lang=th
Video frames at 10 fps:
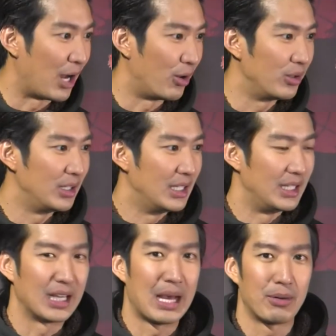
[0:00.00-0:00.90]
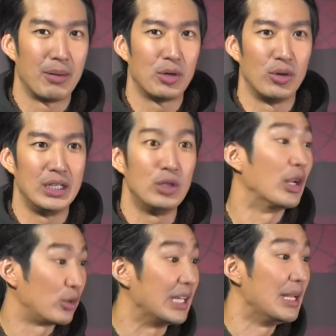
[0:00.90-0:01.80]
ล์เขานะครับเขาเป็นคนที่ดู
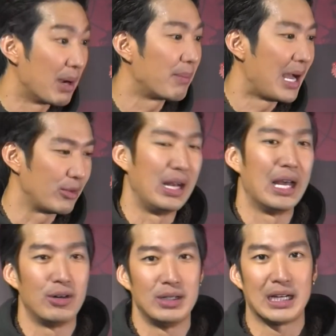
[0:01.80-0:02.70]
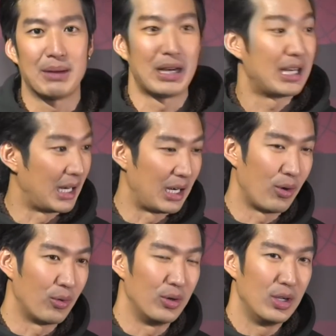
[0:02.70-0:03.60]
แลตัวเองดีมาก ๆอยู่แล้วนะครับดังนั้นเนี่ย
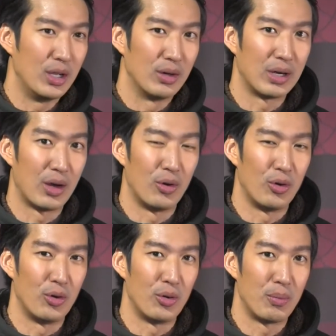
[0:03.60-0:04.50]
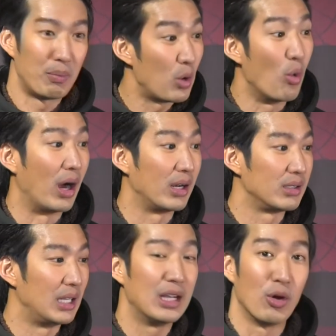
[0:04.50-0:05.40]
เราเราไม่ห่วง
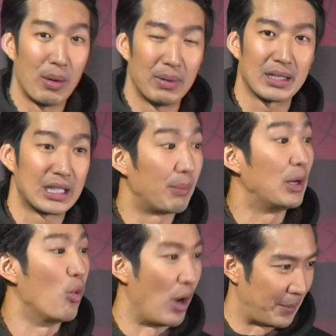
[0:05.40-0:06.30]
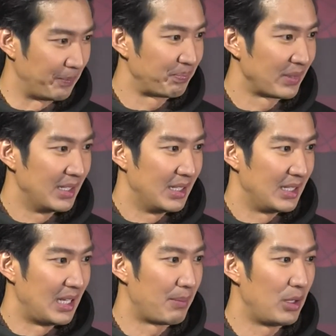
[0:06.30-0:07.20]
ในเรื่องของความรักแต่เราเป็นห่วง
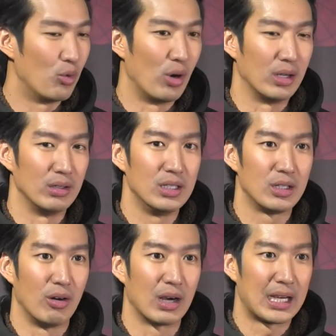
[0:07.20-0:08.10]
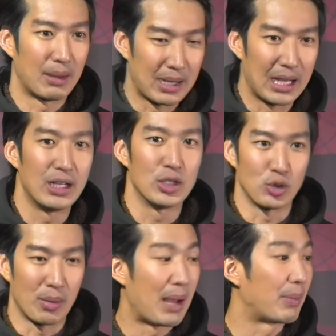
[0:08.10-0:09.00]
นะครับเป็นห่วงเรื่องของการทำงานเรื่อง
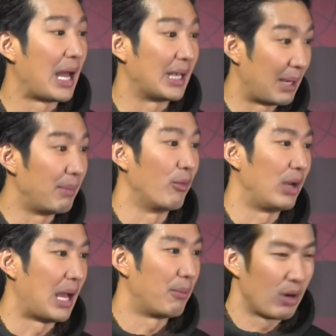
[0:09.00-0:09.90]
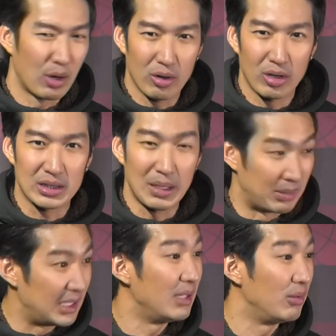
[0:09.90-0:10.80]
สุขภาพการการแบ่งเวลา เพราะเขาก็เต็
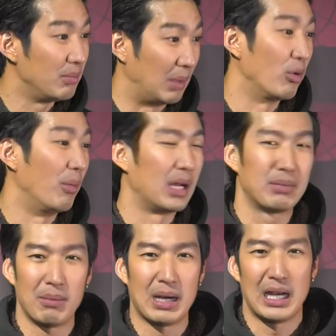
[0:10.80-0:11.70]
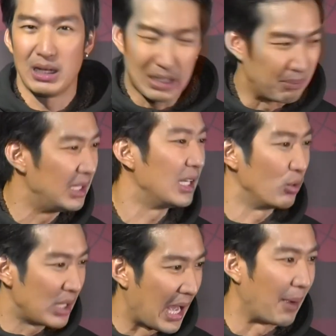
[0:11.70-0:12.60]
มที่เหมือนผมนะครับทำงานอะไรเต็มที่กับ
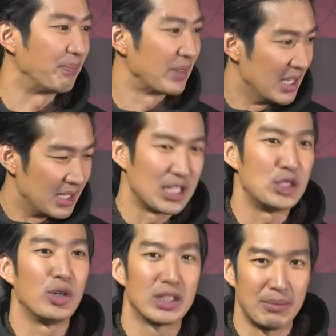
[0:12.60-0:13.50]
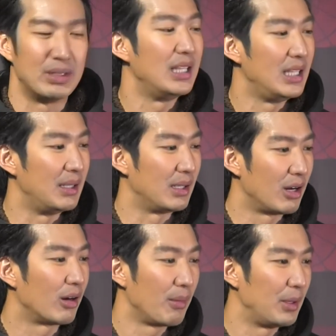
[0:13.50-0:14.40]
ทุกอย่าง ใช้ชีวิตก็เต็มที่
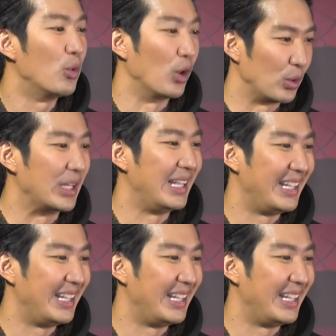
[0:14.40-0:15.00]
ก็ก็เป็นห่วงตัว